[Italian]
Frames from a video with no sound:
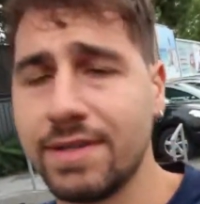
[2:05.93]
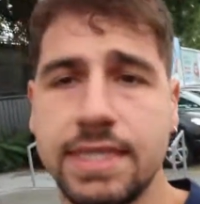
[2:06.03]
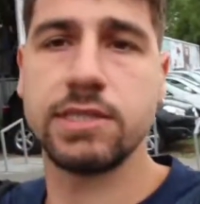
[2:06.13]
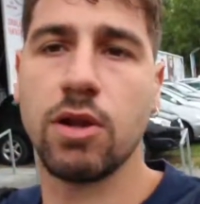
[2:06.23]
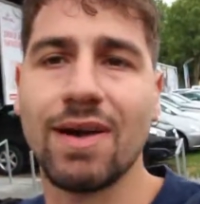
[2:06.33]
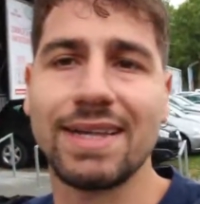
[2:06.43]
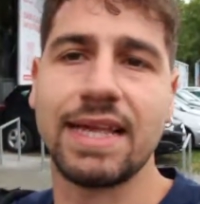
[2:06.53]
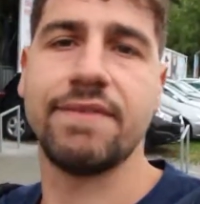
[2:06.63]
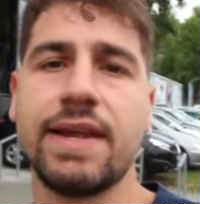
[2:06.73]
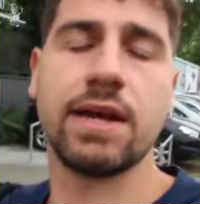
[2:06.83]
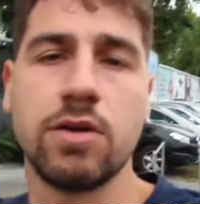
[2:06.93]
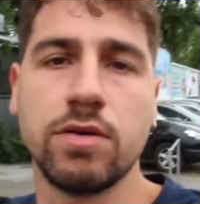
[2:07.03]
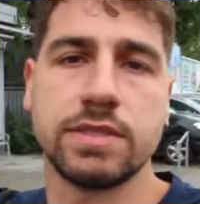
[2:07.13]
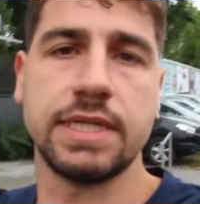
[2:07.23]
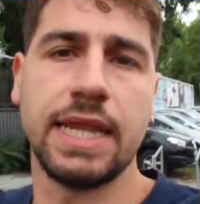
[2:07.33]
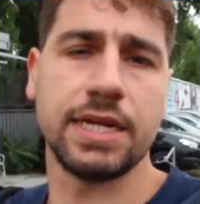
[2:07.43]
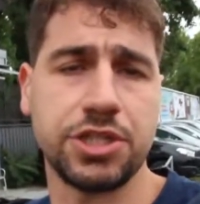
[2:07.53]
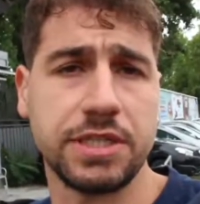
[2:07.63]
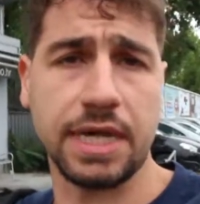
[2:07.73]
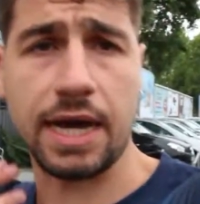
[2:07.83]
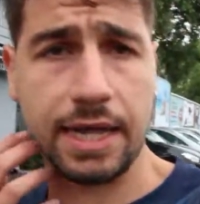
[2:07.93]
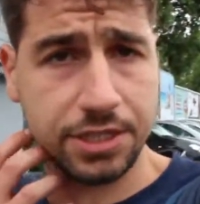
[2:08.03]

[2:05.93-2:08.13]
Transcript: dislocate le varie cose della città e